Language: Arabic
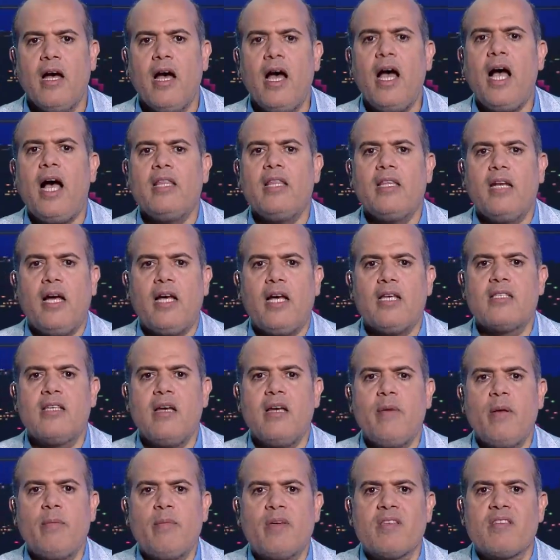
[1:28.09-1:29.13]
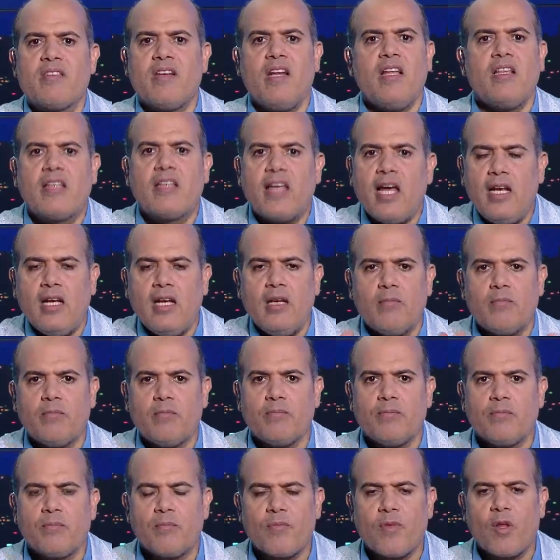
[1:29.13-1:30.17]
احد الاحزاب المصريه اتكلم
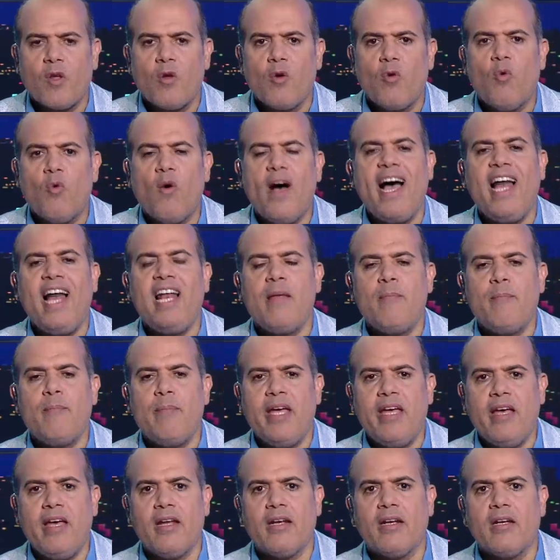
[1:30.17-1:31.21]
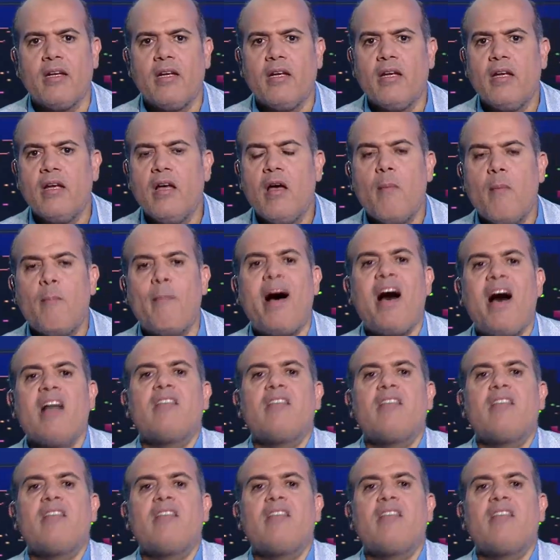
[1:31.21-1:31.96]
وأعلم بيان مع